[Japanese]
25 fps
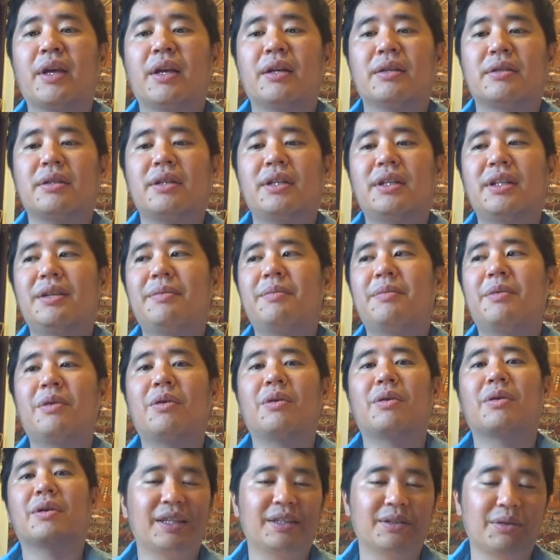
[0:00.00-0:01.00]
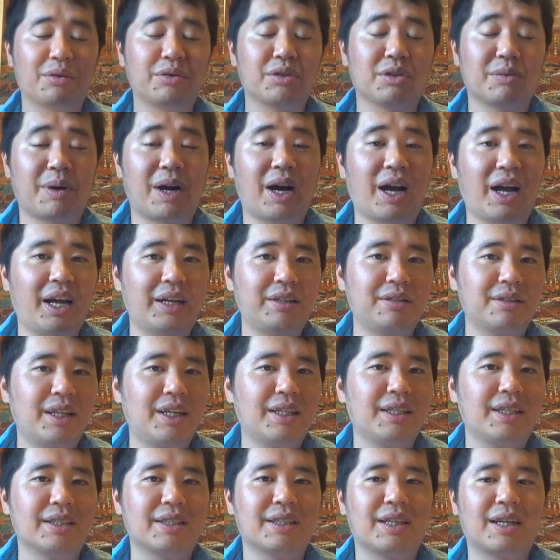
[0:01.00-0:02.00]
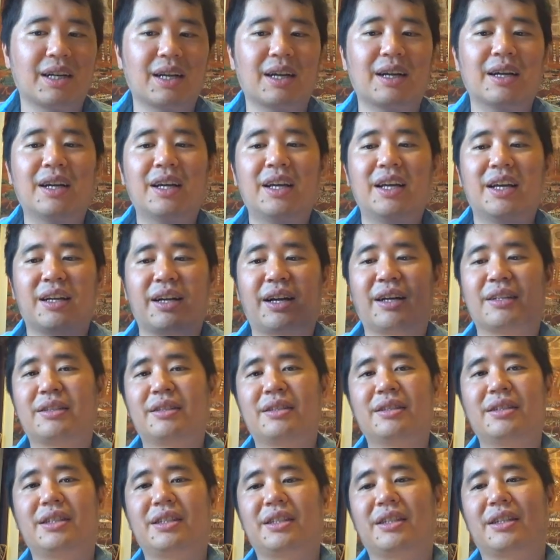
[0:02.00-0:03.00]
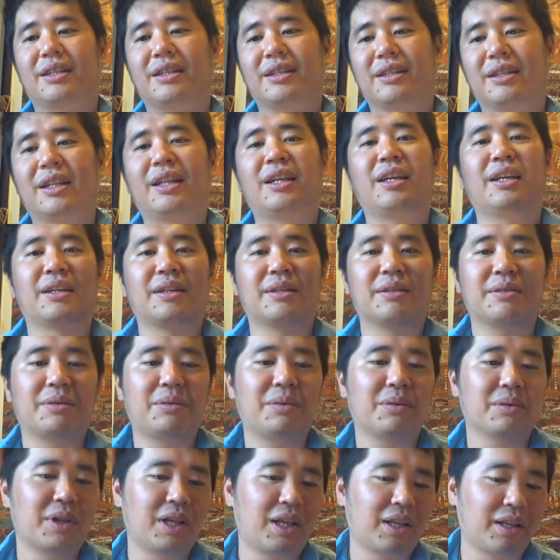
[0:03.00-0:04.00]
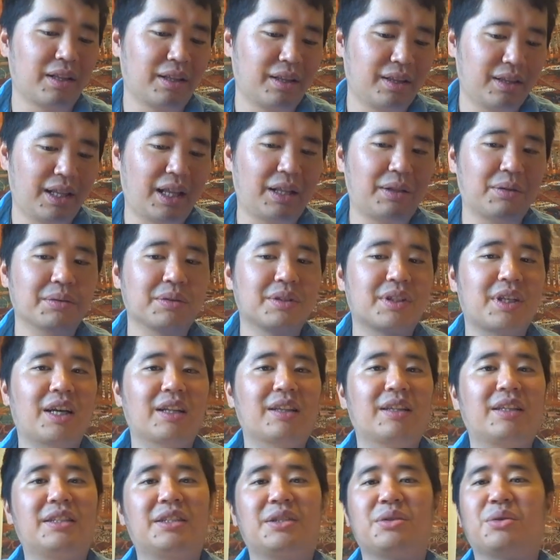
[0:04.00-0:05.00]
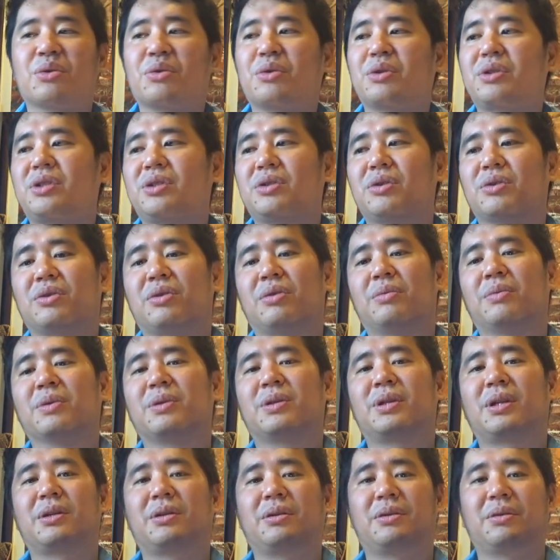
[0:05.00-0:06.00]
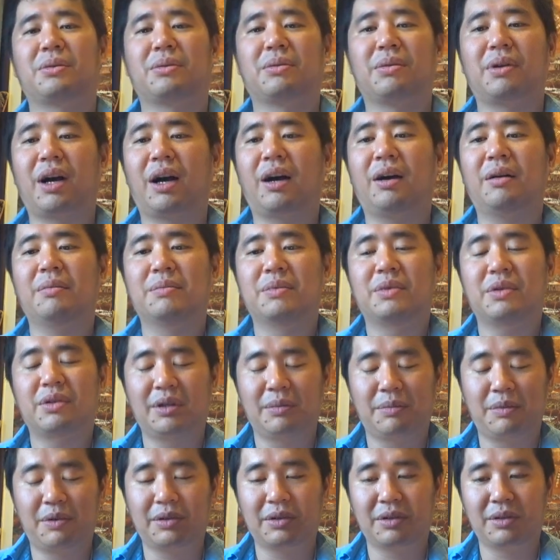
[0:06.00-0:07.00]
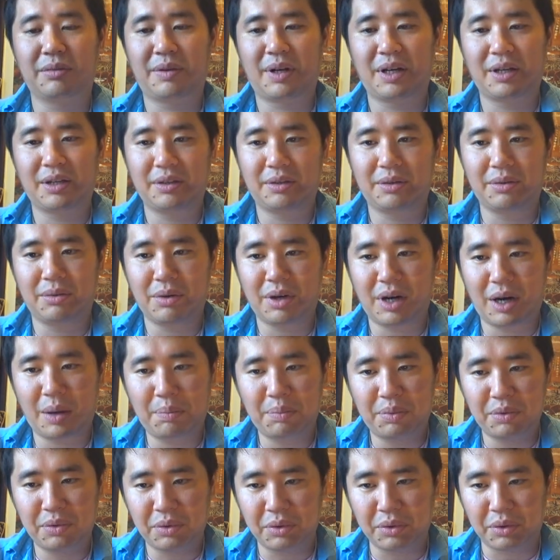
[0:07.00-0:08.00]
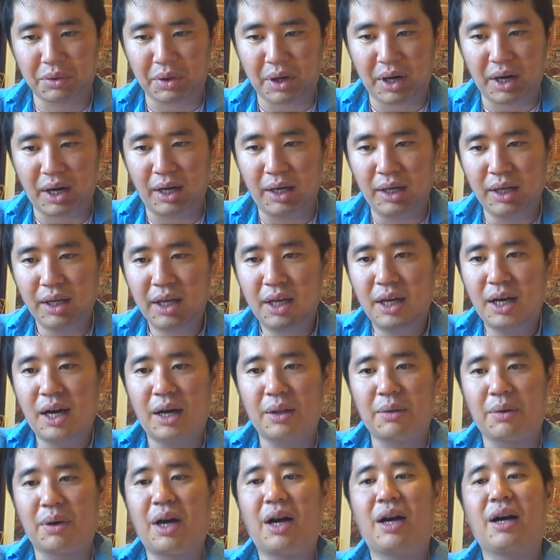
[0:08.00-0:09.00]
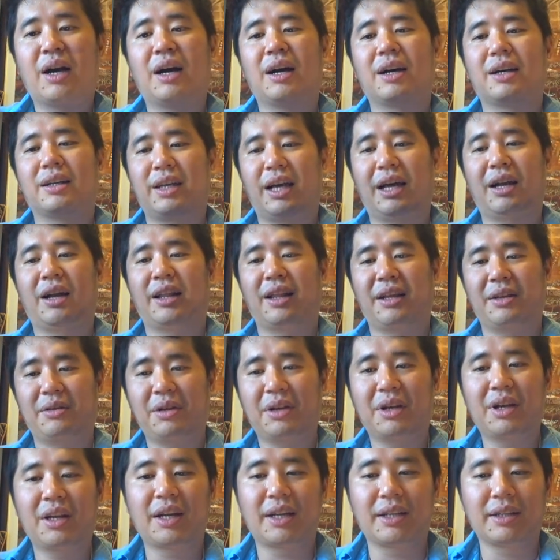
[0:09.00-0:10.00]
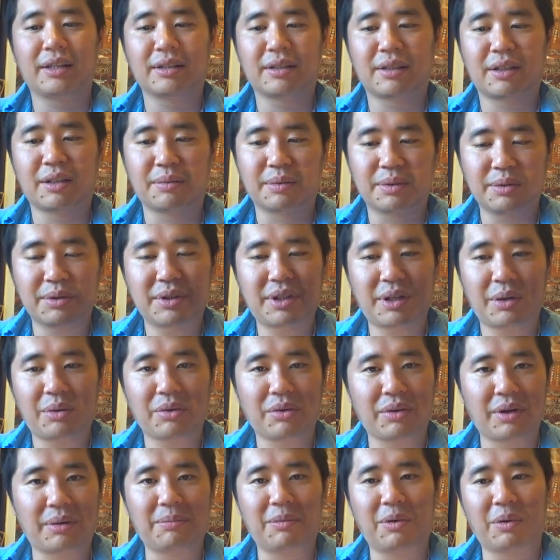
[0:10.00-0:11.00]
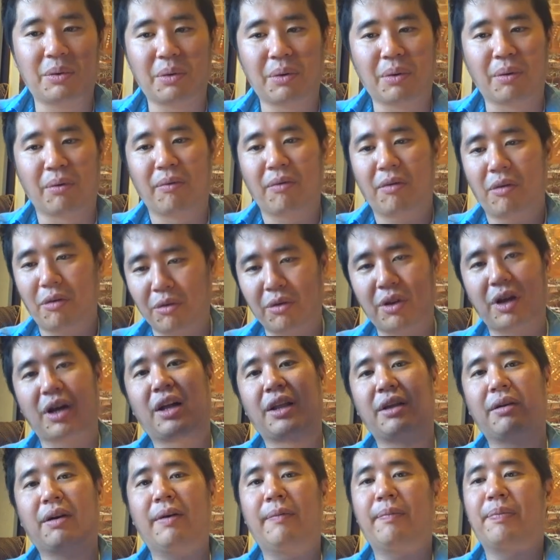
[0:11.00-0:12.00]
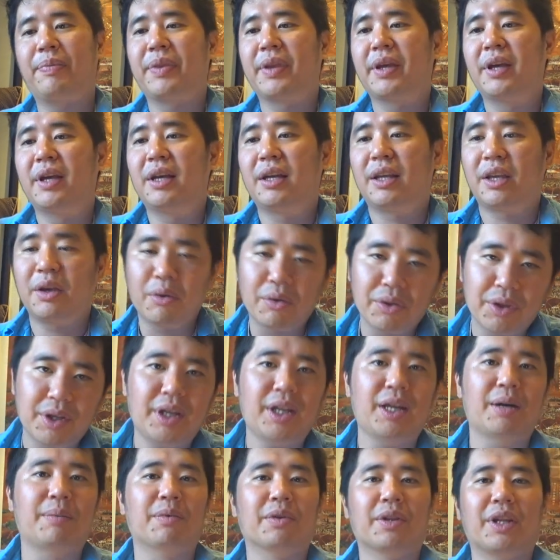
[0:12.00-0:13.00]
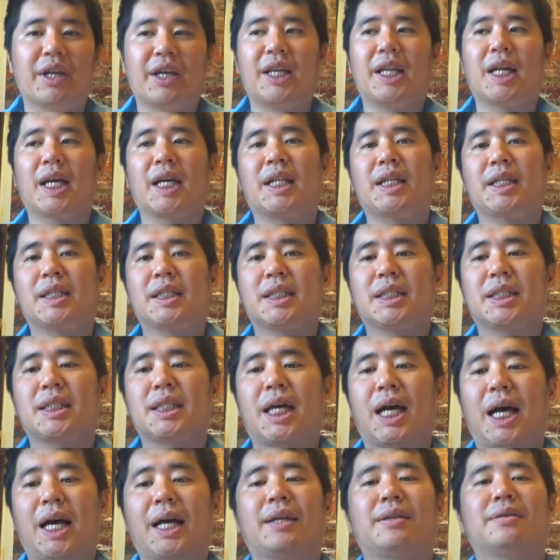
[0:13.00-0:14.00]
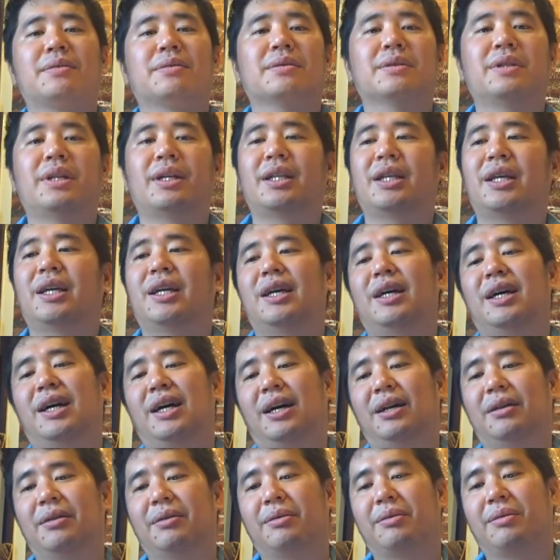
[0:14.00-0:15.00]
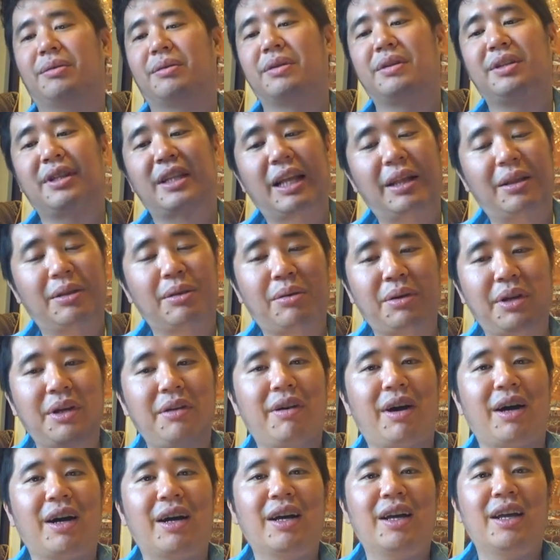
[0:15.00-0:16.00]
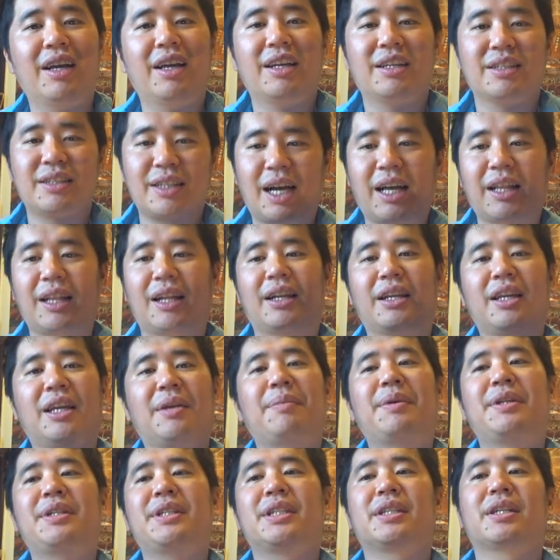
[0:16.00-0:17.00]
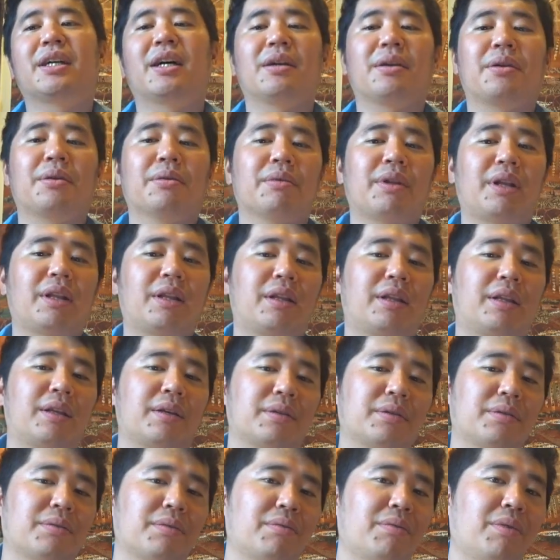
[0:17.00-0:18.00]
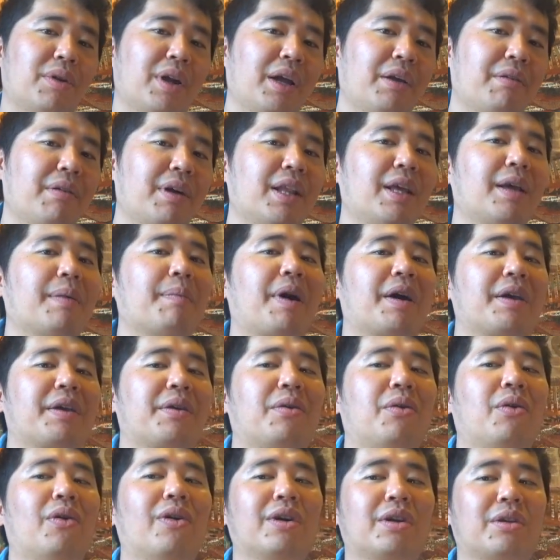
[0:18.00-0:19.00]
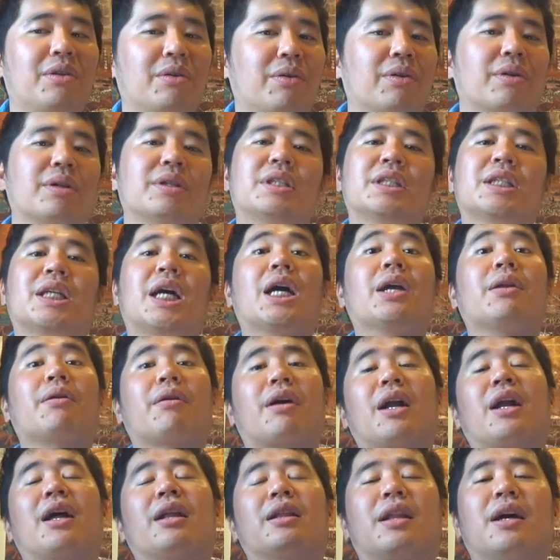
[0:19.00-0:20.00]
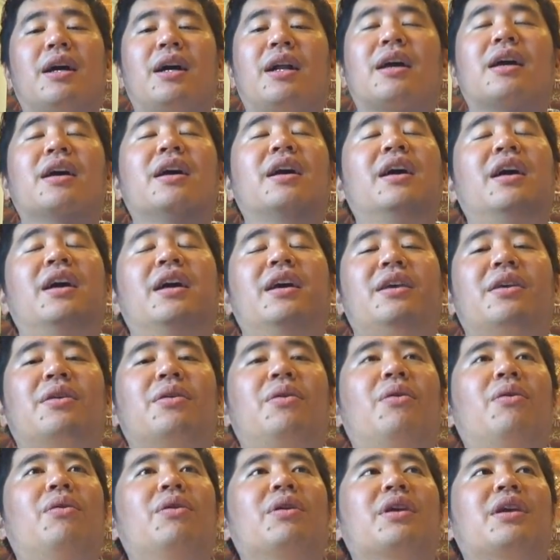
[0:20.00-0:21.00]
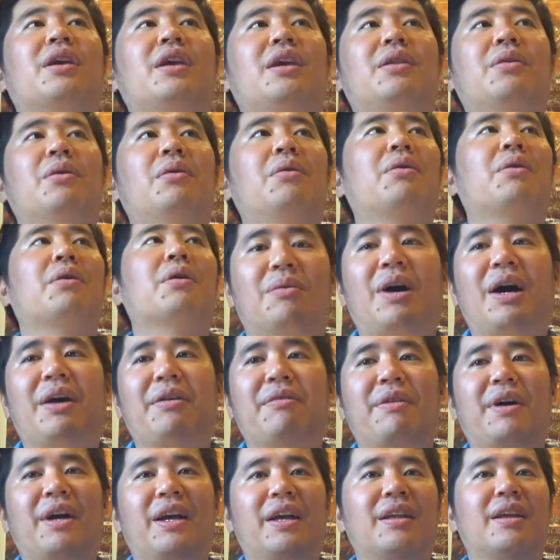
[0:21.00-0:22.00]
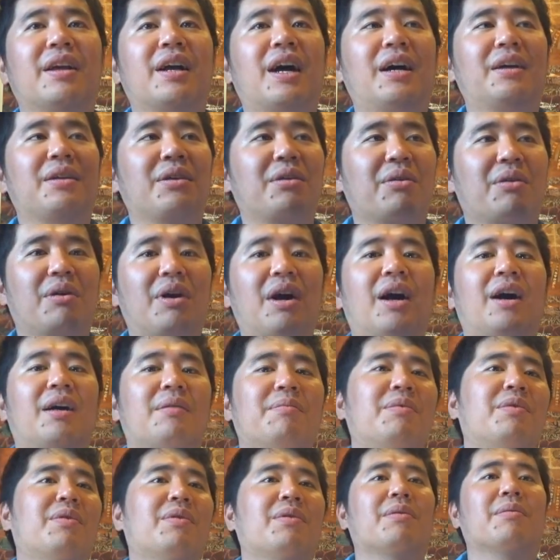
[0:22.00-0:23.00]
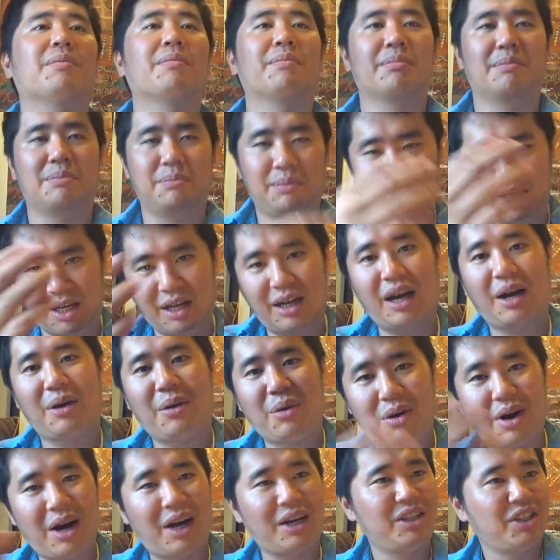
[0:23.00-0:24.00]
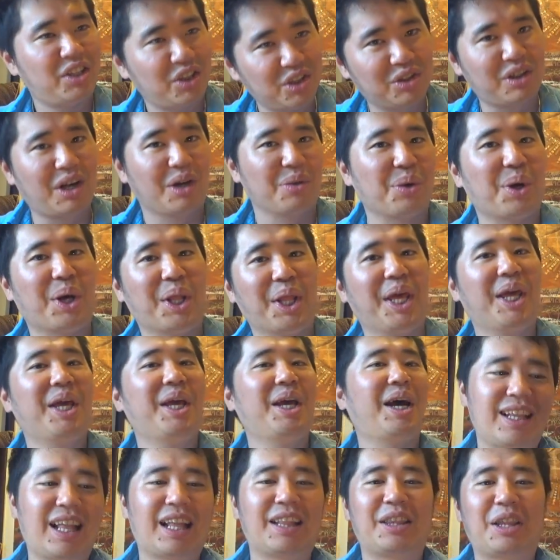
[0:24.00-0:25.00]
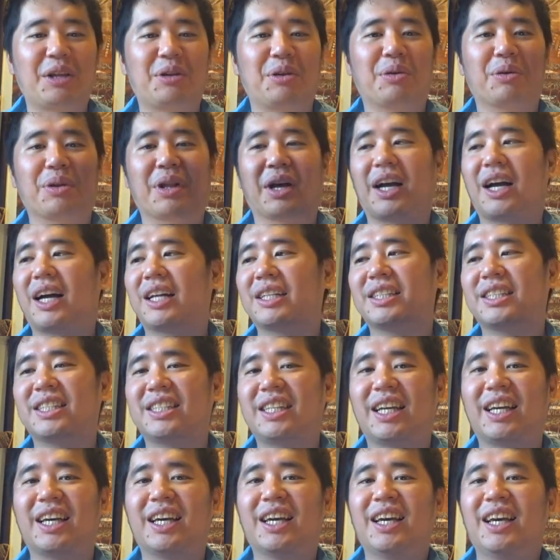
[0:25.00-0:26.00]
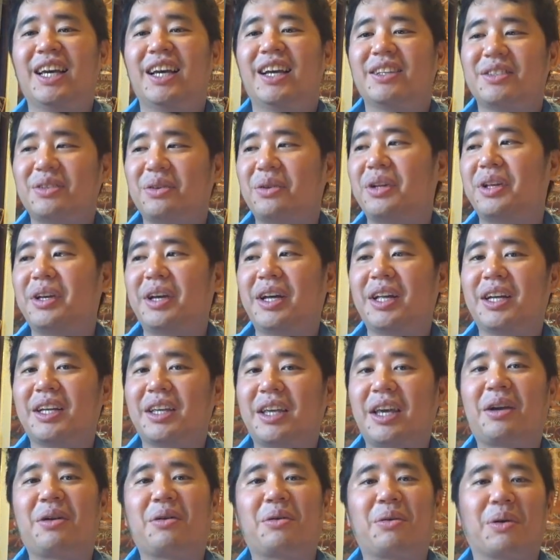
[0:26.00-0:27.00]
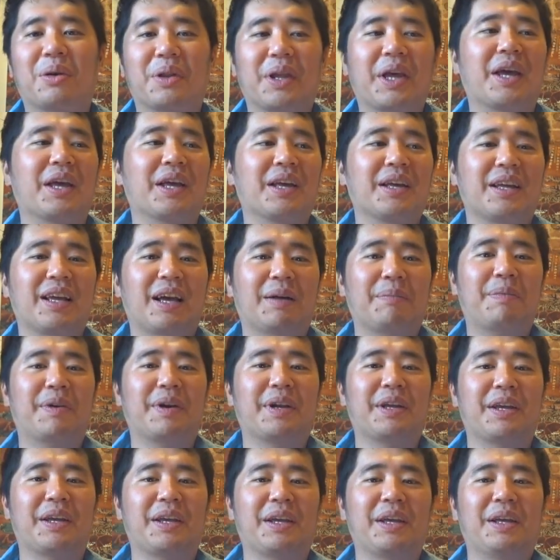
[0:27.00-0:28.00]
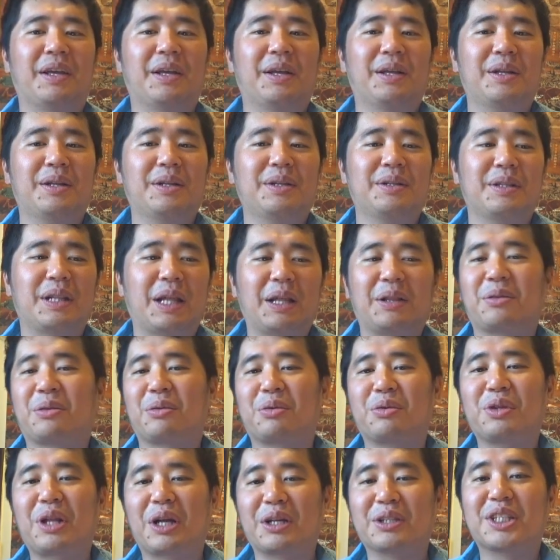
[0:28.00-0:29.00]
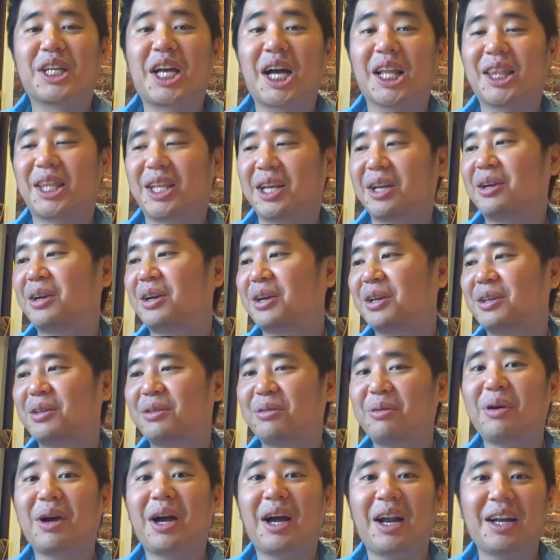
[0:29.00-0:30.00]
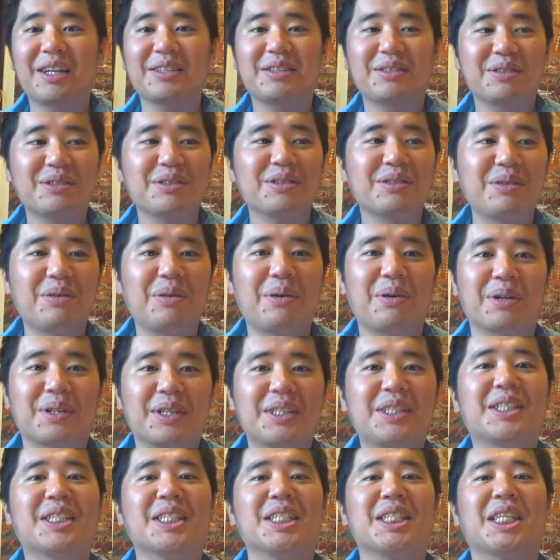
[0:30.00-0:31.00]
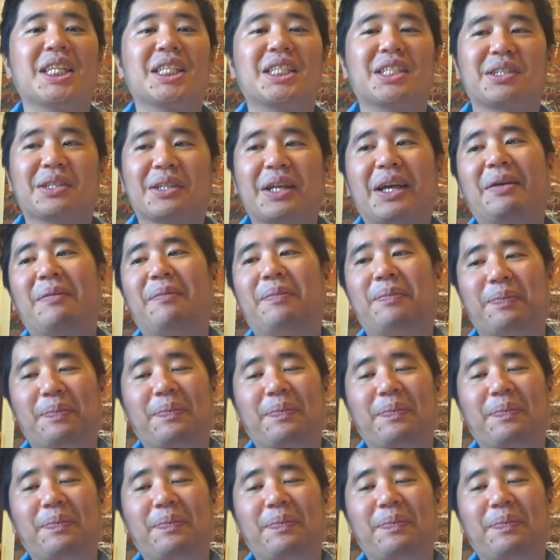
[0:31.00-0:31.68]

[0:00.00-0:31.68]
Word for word: それでも速度も速くないですから、がっつりねここねネット使って仕事しようと思ってる人とか、特に僕の場合動画アップロードとかあのかんやらないといけないんですけども、そういったことはもうこの中では基本的にはもうできないです。はい、そんなねあのネットにはかなり厳しい環境になってて、そこら辺はね、まあ、飛行機と近いのかな。だから飛行機の Wi-Fi 環境がもうみっかよっかいっしゅうかんとかねなってるような感じで、それは結構ねやっぱりネット普段使ってる人からするときついですよね。